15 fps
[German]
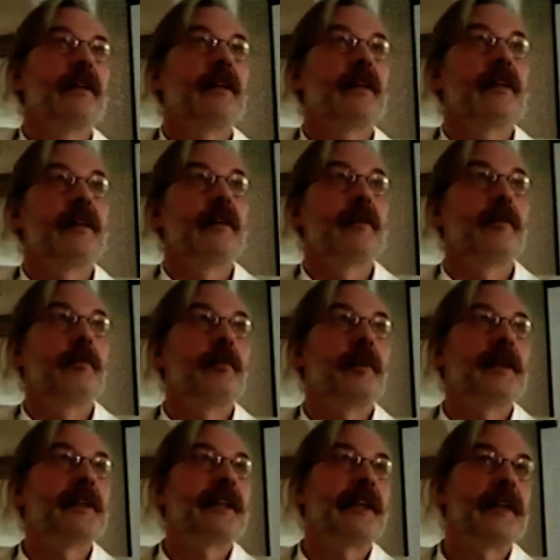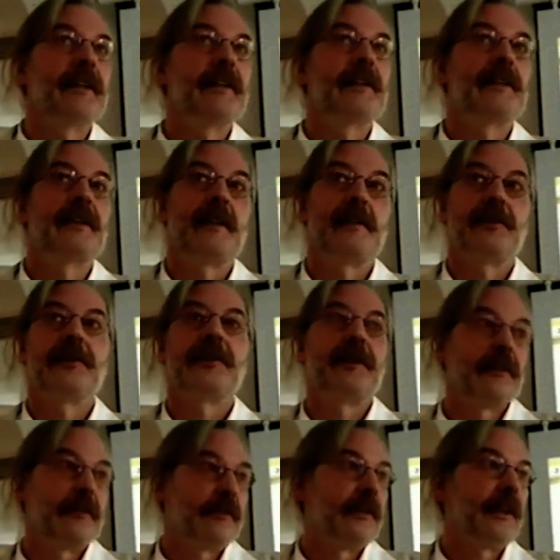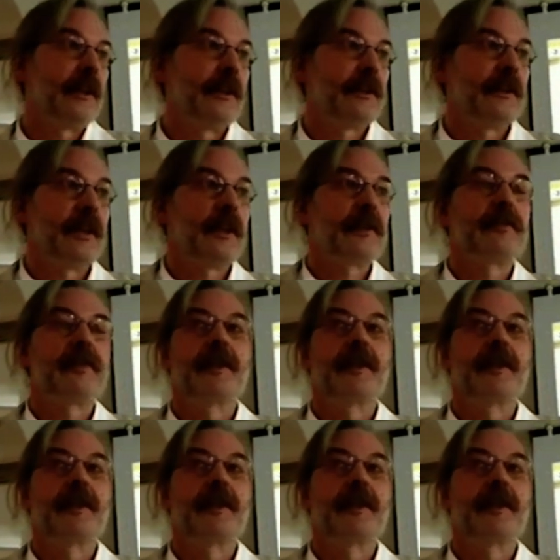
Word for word: Äh, meine Kenntnisse davon sind, wie Ali sagte,